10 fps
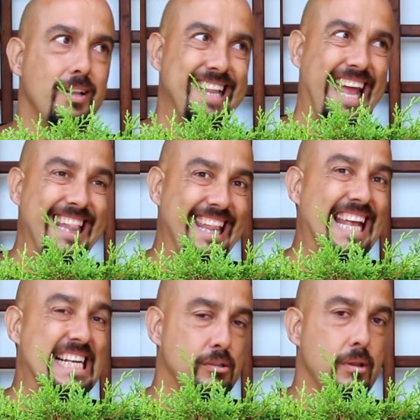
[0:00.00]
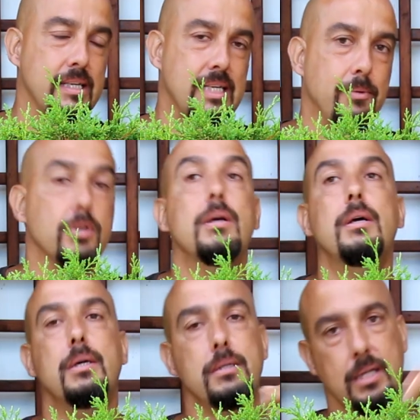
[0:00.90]
en días sucesivos,
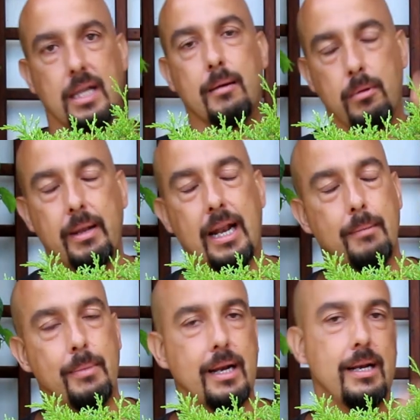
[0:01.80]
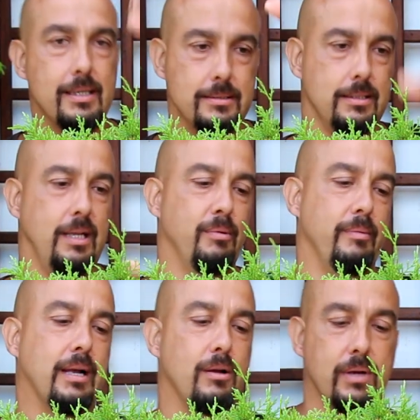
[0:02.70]
tienes que volver a alambrarla y
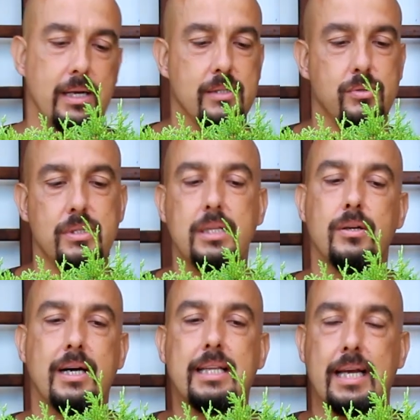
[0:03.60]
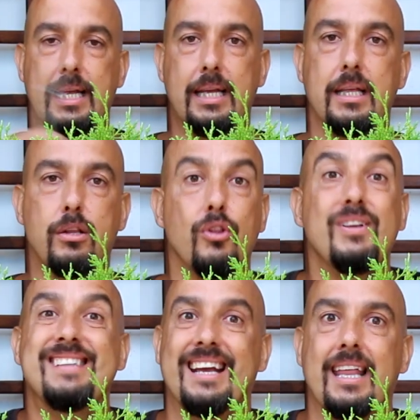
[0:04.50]
volver a colocarla en su sitio, hasta que le quites todo
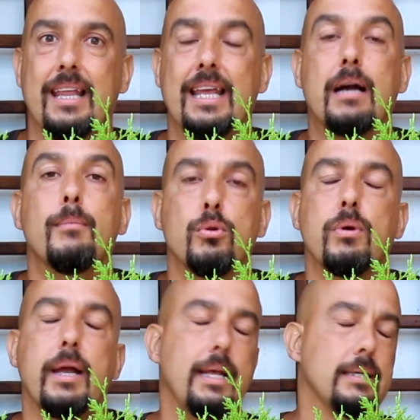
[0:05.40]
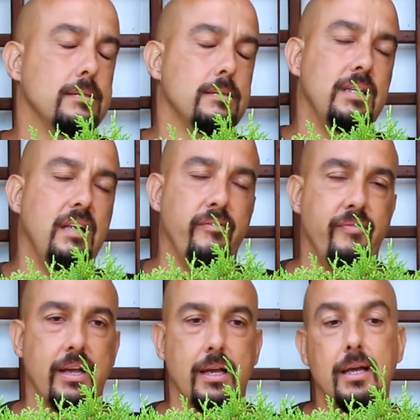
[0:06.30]
y se quede ya como tú querías. Y
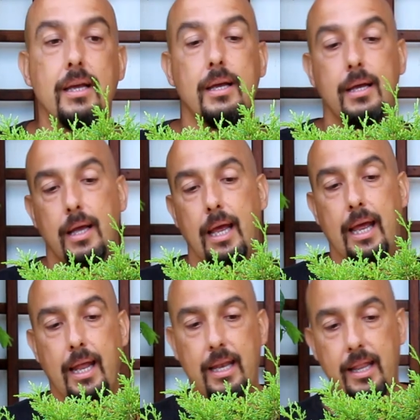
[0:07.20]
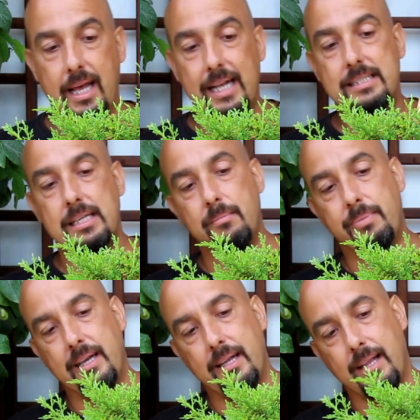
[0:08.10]
fin. El ideal
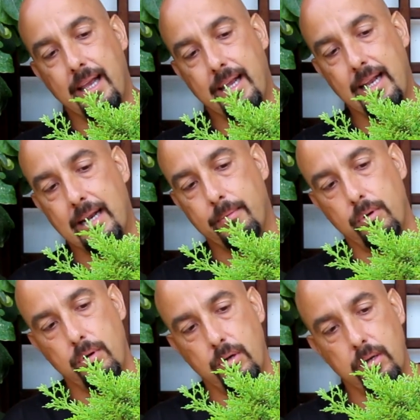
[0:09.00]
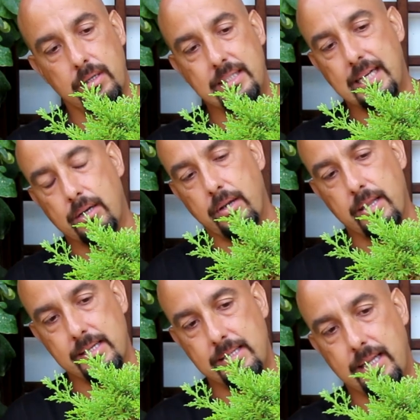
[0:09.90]
siempre es, que el árbol ya no
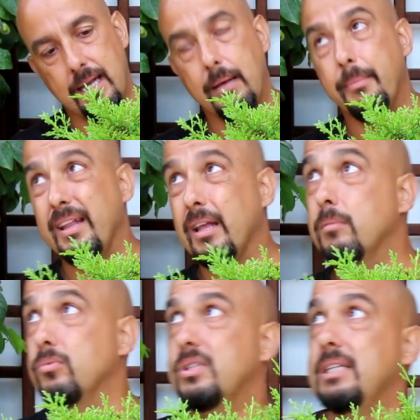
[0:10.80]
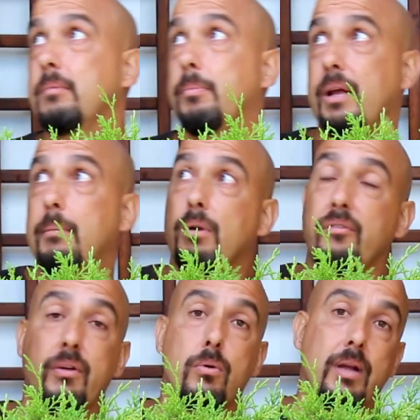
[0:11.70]
necesite alambre. Tengo muchísimos, por ejemplo,
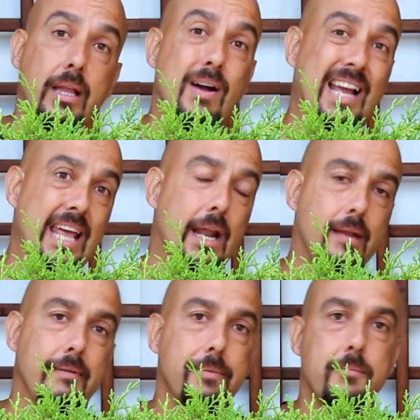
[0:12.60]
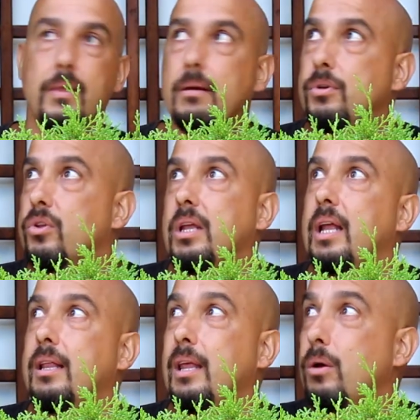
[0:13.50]
el ficus que tengo aquí arriba no
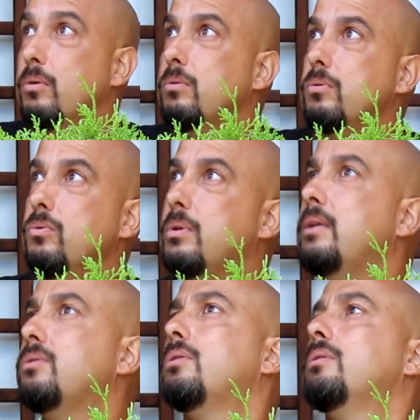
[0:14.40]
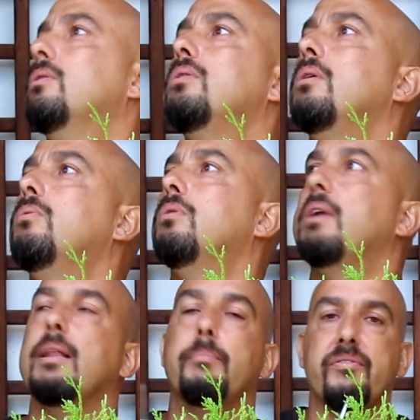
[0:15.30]
tiene, tiene un tensor, no ninguno,
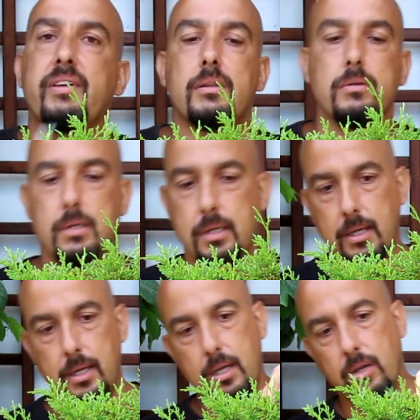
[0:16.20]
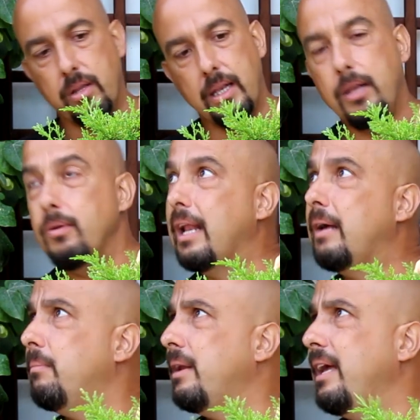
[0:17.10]
nada, perfecto. No tiene ni un
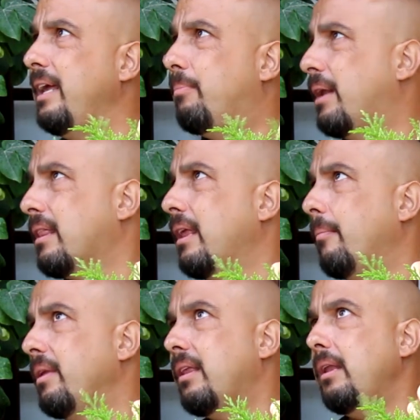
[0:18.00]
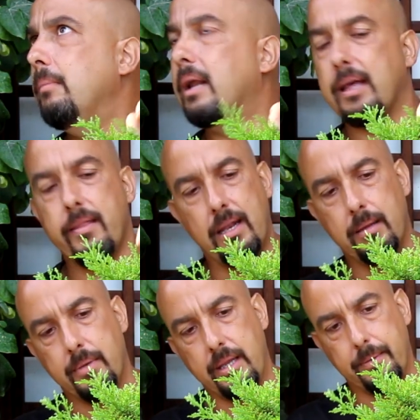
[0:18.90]
alambre y prácticamente ni marcas de alambre